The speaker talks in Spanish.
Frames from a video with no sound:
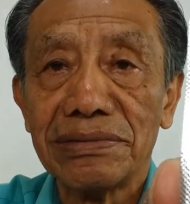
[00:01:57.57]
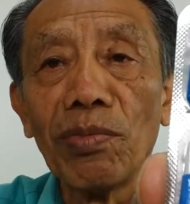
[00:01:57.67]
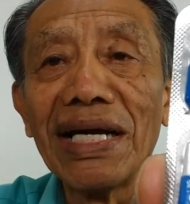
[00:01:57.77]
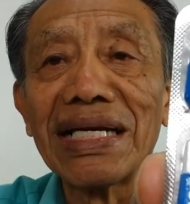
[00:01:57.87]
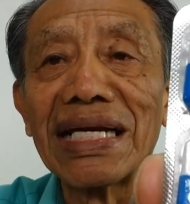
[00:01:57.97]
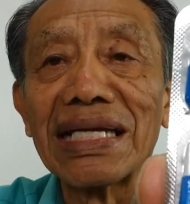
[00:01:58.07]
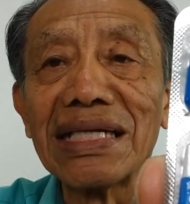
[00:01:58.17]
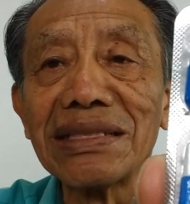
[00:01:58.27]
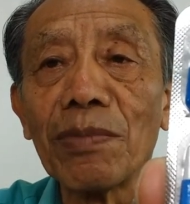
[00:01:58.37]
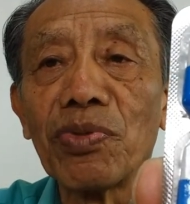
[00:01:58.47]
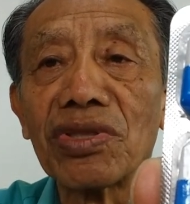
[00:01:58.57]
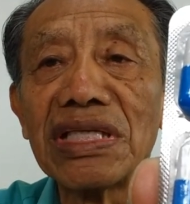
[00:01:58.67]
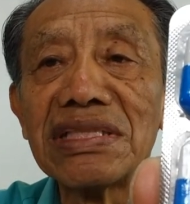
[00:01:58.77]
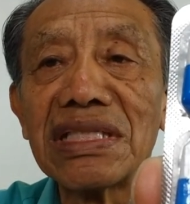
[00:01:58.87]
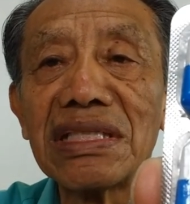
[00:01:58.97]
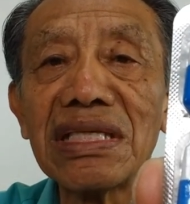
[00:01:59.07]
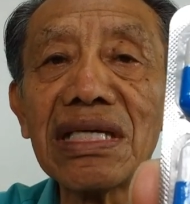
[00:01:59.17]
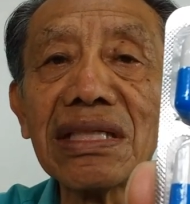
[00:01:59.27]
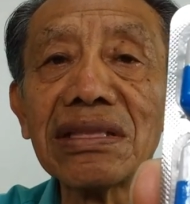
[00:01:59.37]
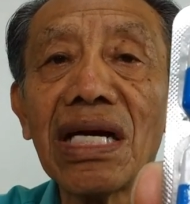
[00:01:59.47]
Toma equinacia por 15
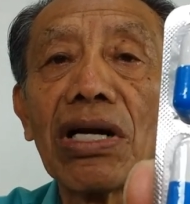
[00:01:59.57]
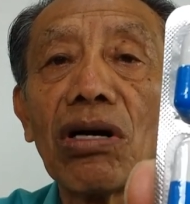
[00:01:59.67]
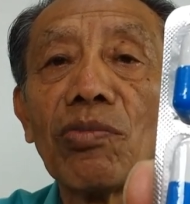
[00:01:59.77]
días para